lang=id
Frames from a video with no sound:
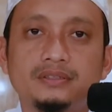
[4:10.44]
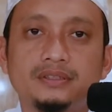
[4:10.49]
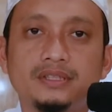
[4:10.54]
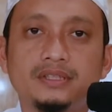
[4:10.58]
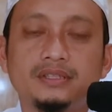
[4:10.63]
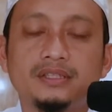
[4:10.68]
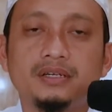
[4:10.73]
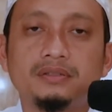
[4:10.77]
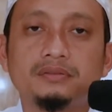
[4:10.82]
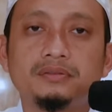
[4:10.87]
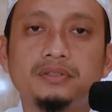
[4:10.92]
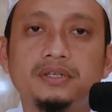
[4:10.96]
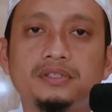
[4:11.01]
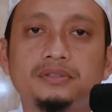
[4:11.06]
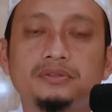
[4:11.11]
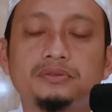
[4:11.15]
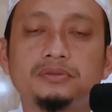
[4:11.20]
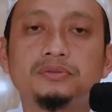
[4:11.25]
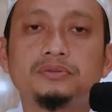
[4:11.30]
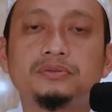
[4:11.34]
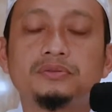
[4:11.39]
dan
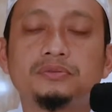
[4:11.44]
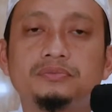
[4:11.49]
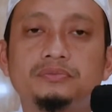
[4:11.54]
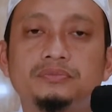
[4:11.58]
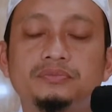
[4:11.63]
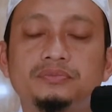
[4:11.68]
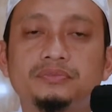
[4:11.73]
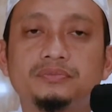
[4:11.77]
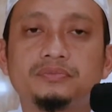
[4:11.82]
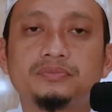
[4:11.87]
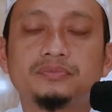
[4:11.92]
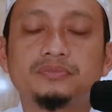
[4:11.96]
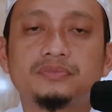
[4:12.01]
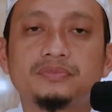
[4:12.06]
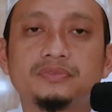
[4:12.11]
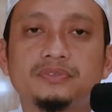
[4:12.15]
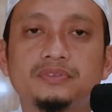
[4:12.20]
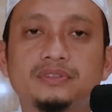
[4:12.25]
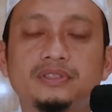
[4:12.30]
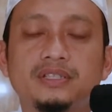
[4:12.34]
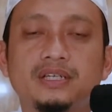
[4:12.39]
Allah itu
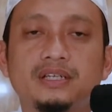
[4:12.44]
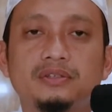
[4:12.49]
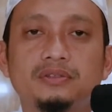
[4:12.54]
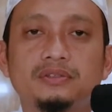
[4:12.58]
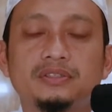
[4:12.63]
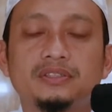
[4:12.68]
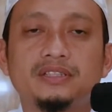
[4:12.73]
kalau